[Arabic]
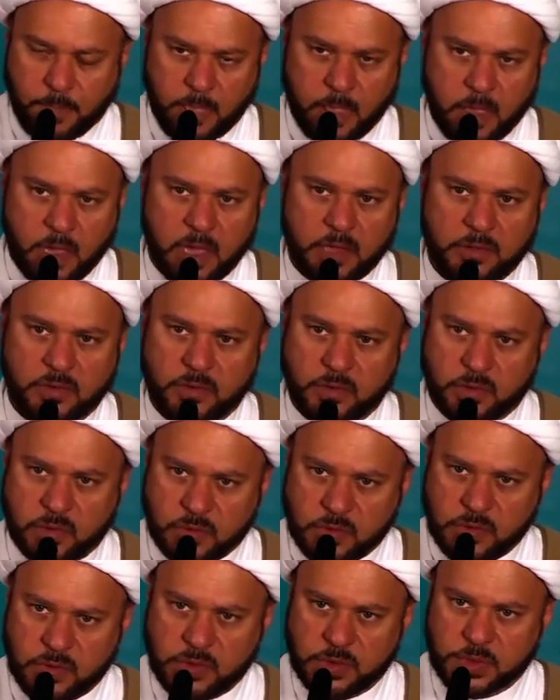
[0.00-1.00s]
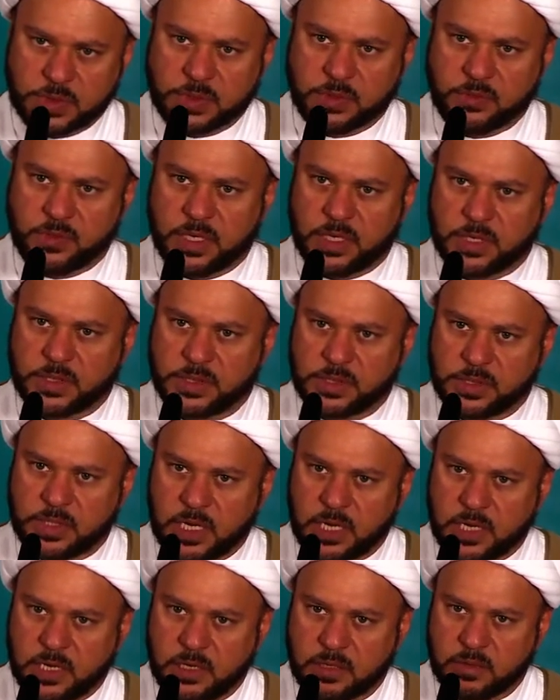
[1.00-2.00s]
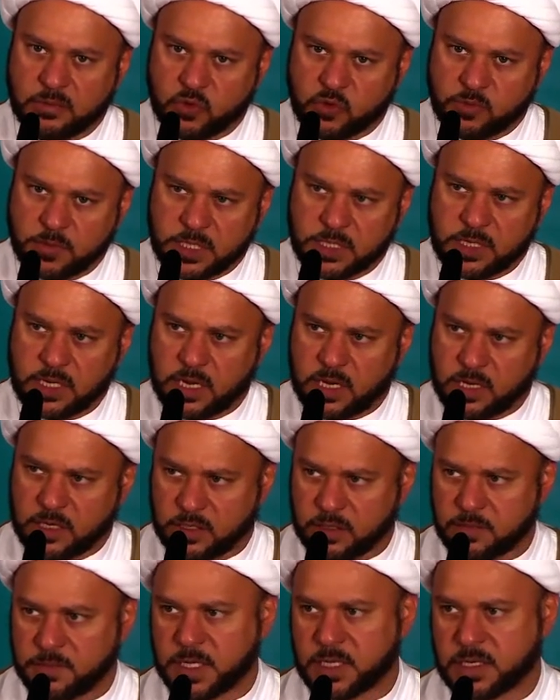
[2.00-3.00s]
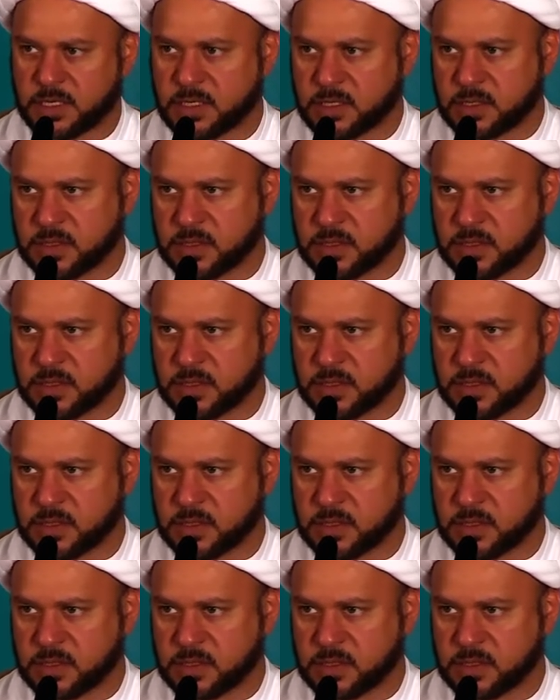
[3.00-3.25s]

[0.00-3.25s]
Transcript: الدروس ونستلهم منها العبر